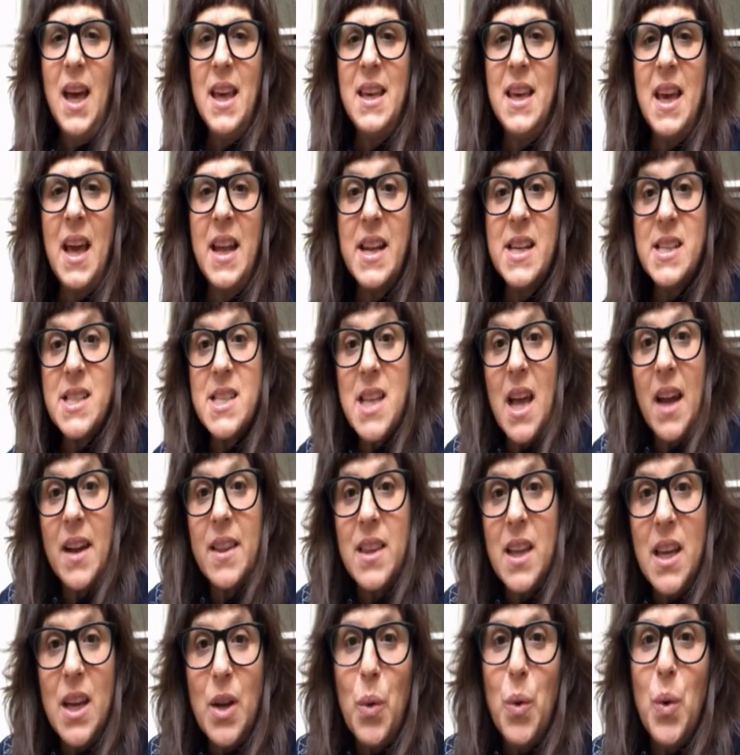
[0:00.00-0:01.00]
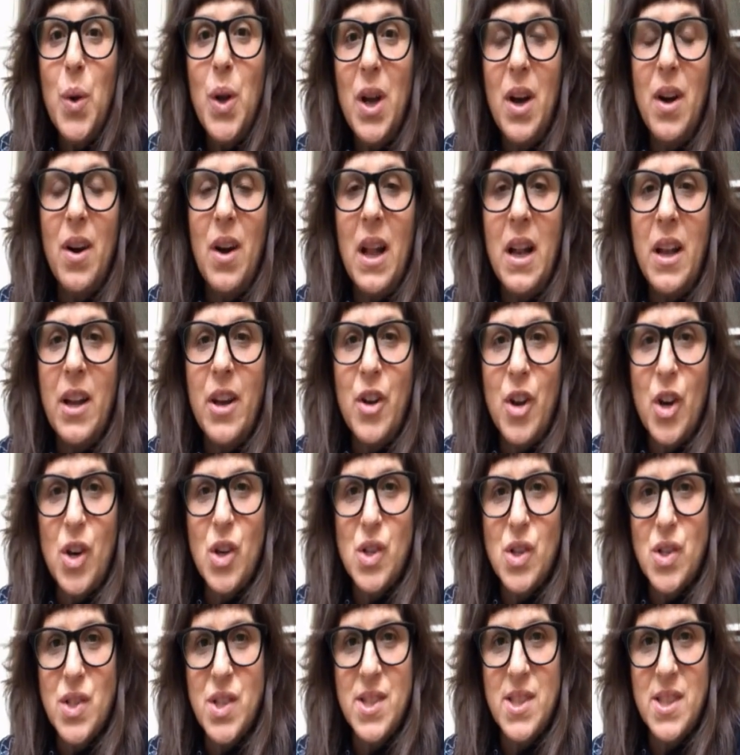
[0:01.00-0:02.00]
y en ese artículo él
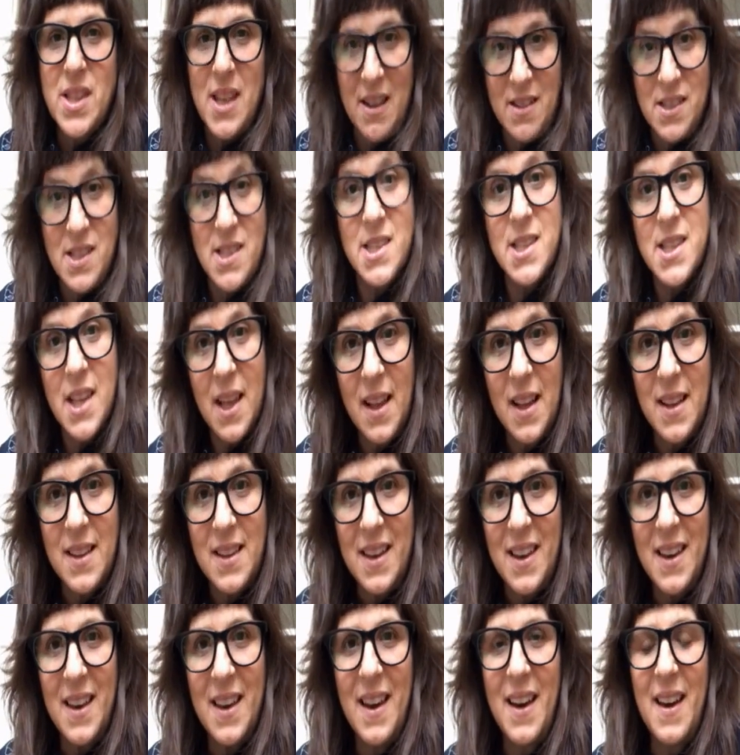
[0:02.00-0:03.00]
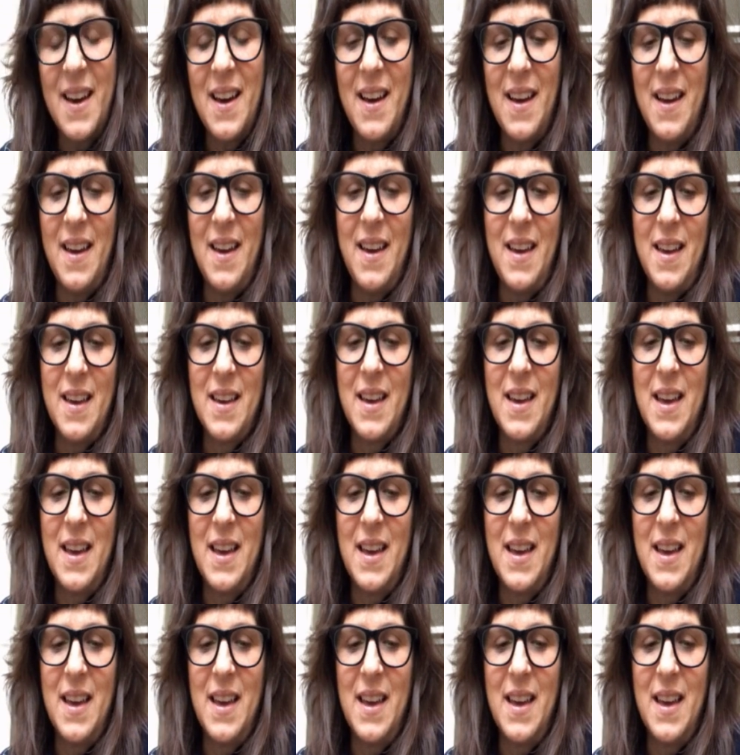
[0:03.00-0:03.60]
nos enseña